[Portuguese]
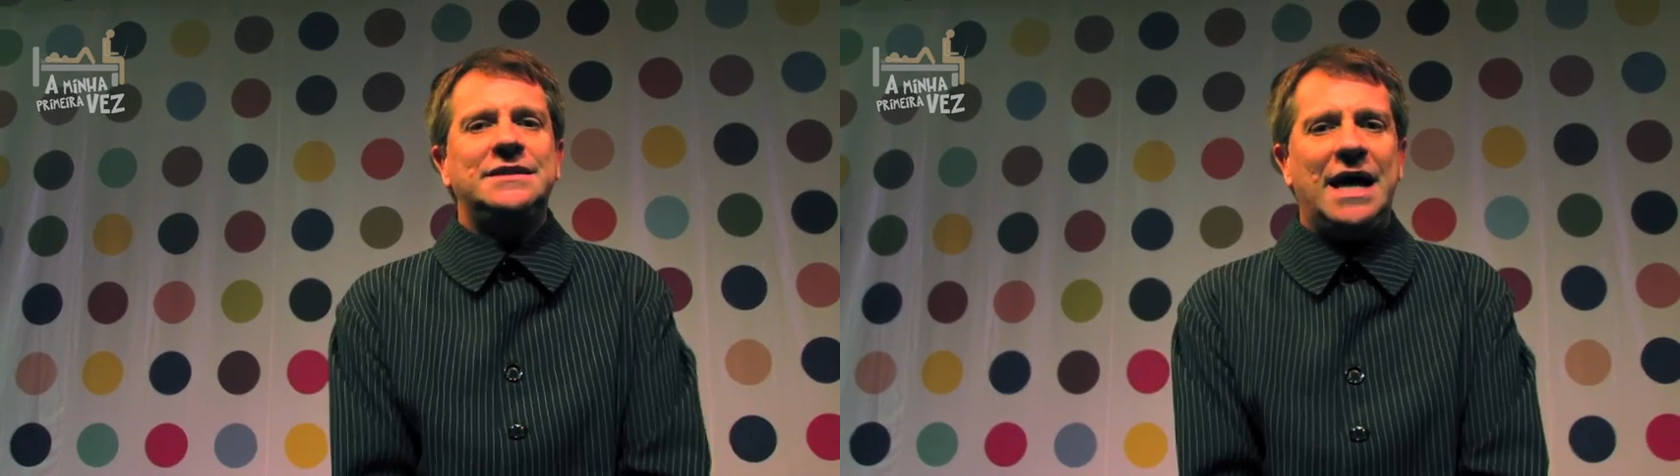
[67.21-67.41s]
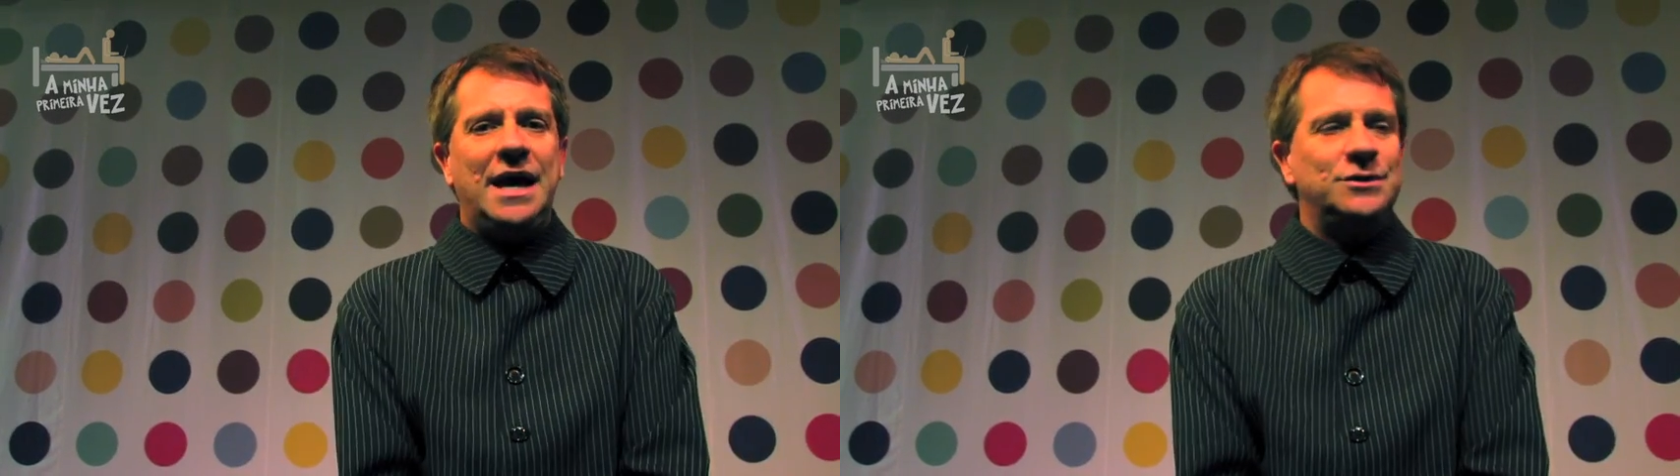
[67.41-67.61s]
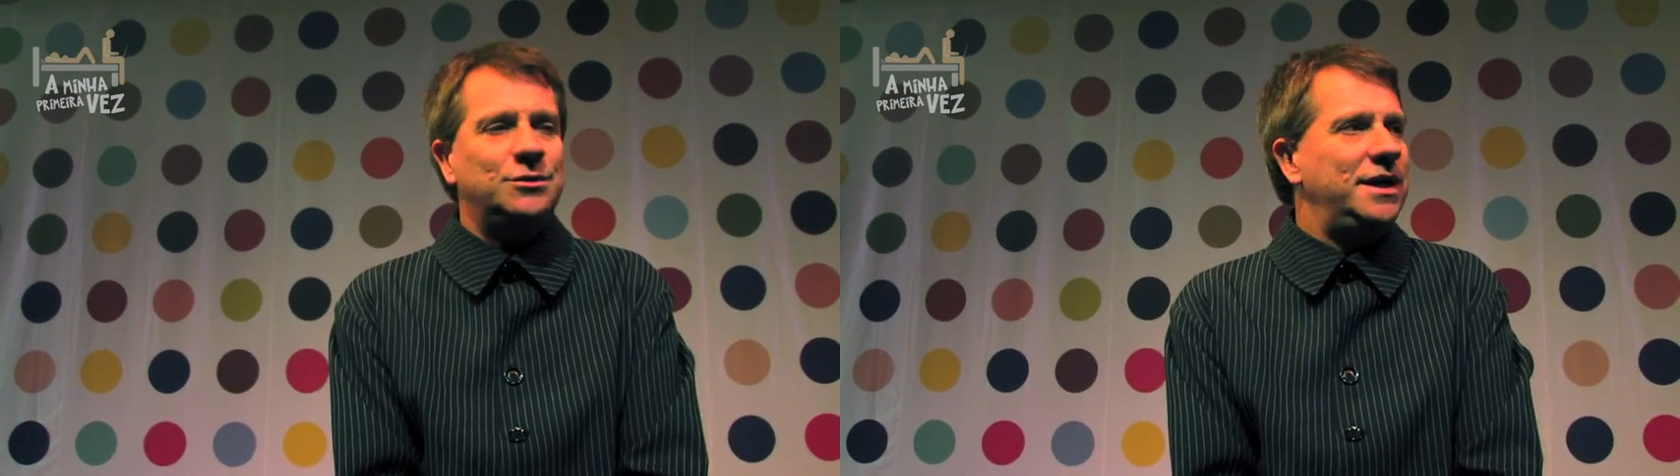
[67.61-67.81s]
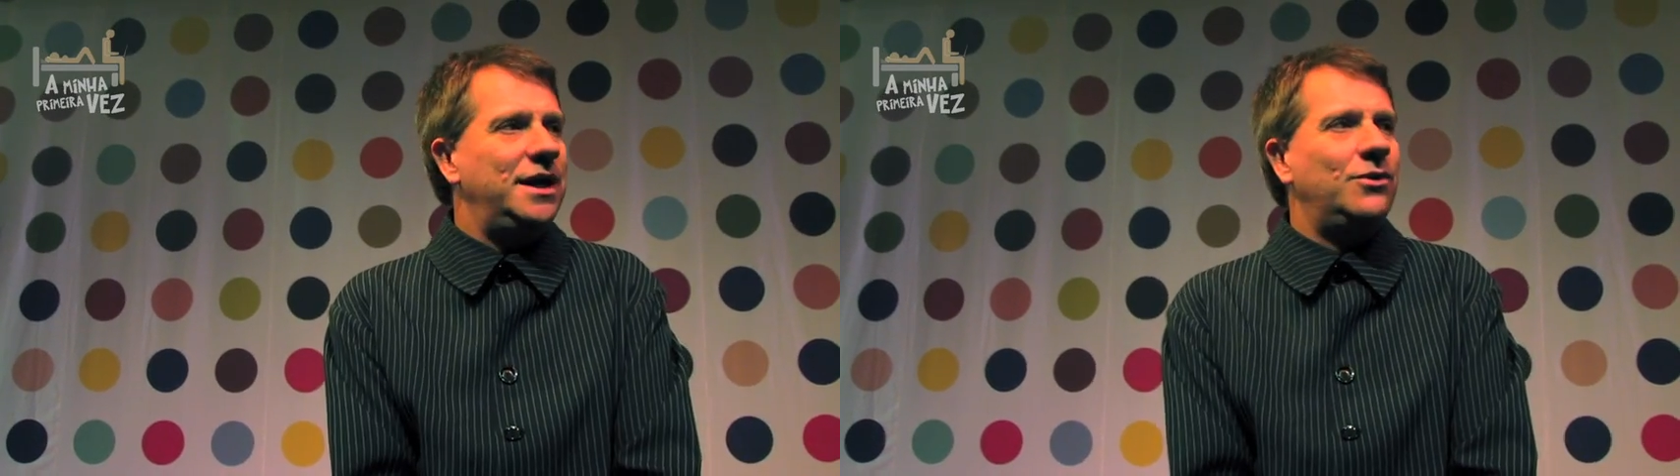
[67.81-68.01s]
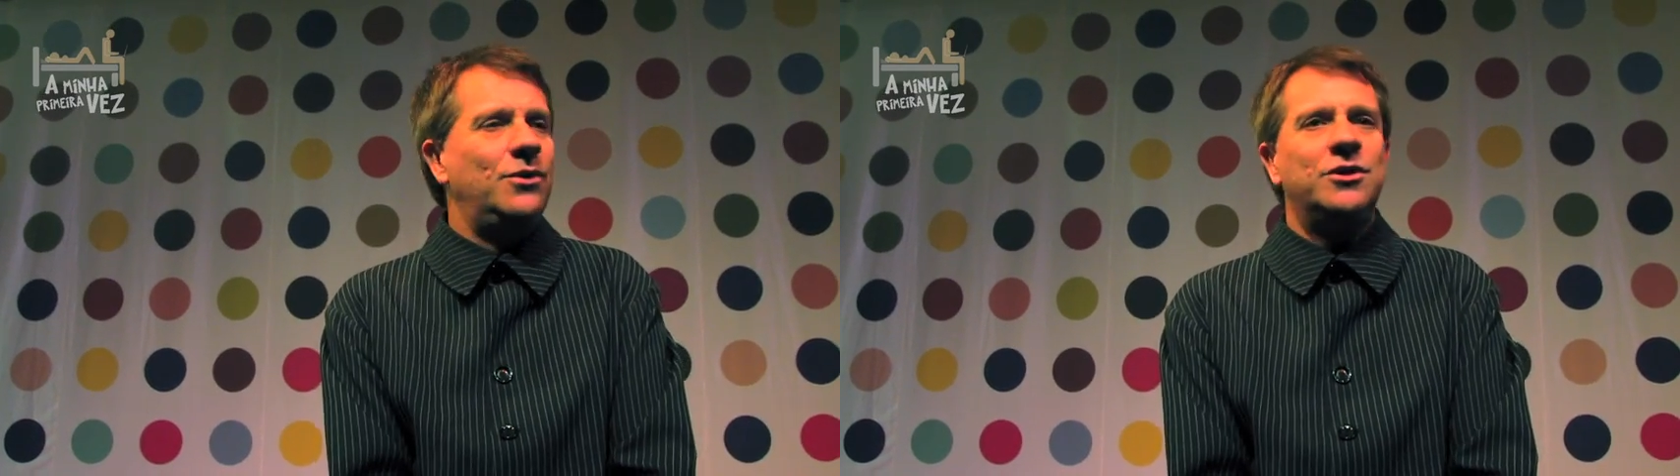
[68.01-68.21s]
sala de
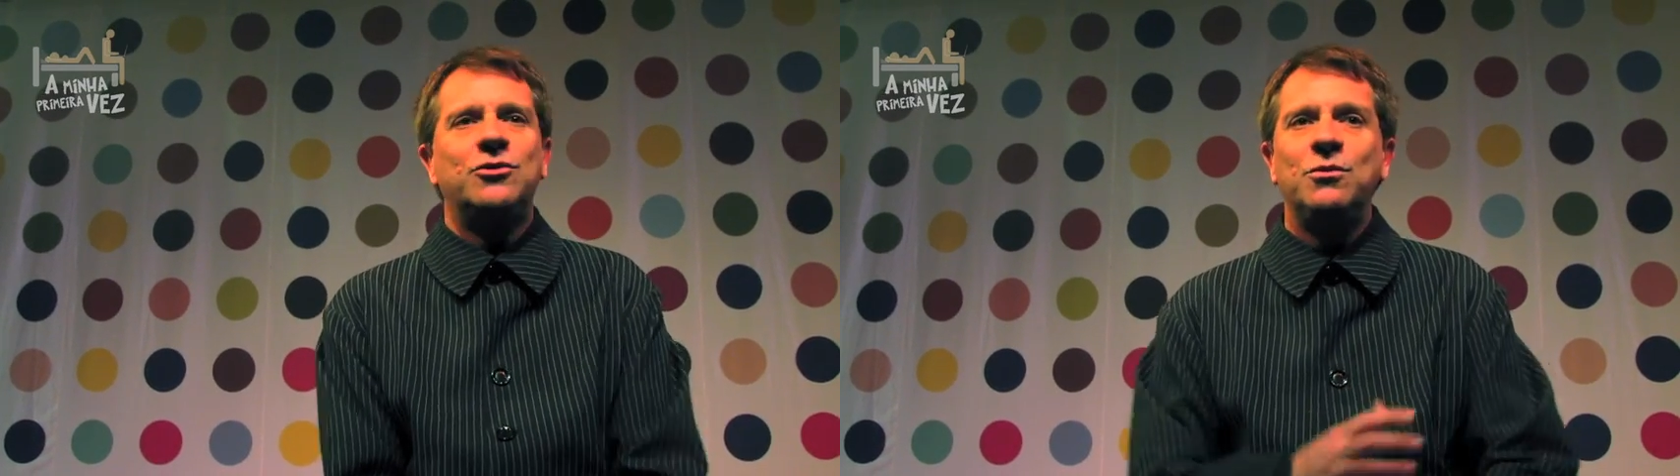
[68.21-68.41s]
Maria Gorda,